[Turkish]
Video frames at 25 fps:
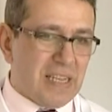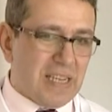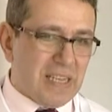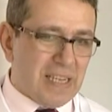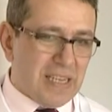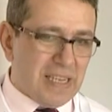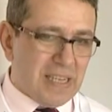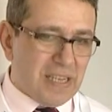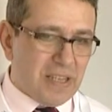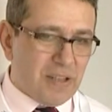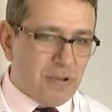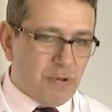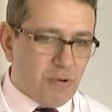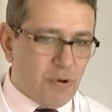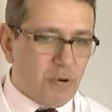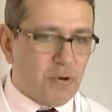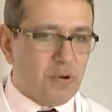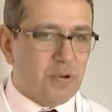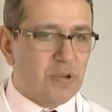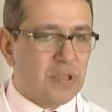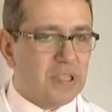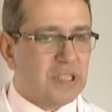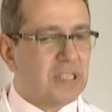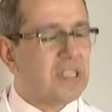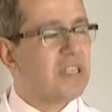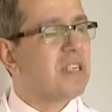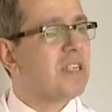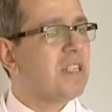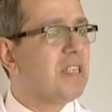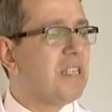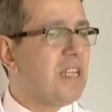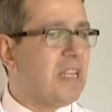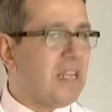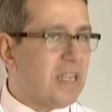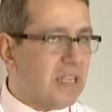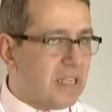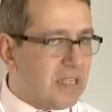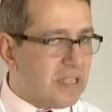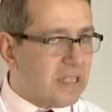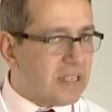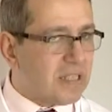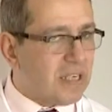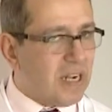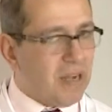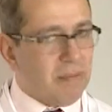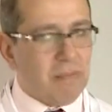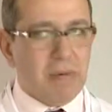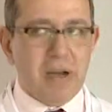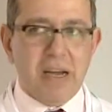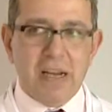e, çok sık değildir
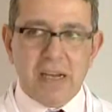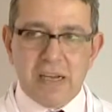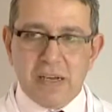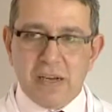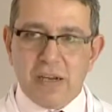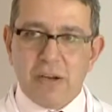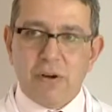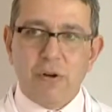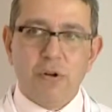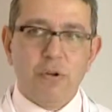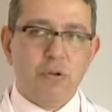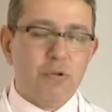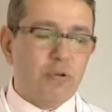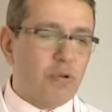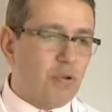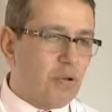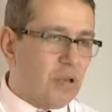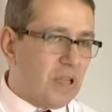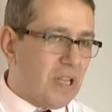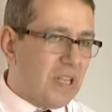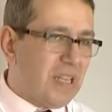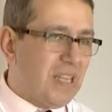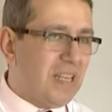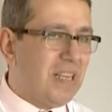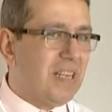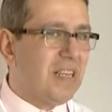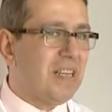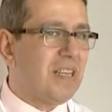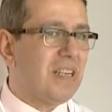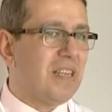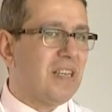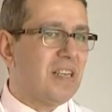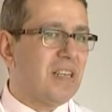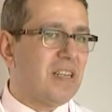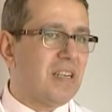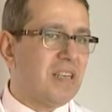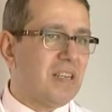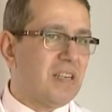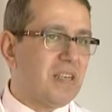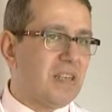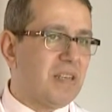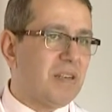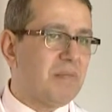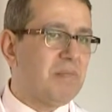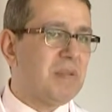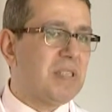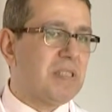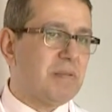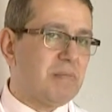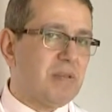ama olduğunda da
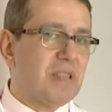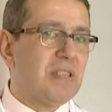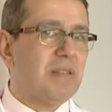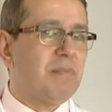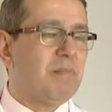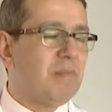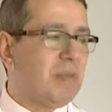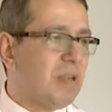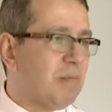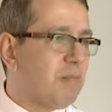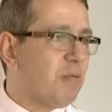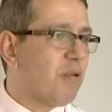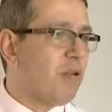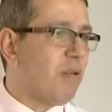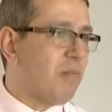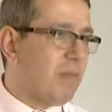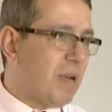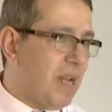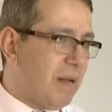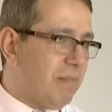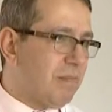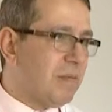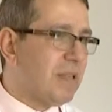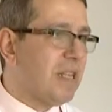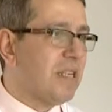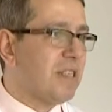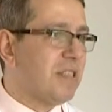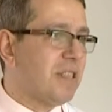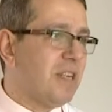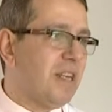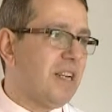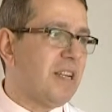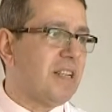e, bizim için bir problem teşkil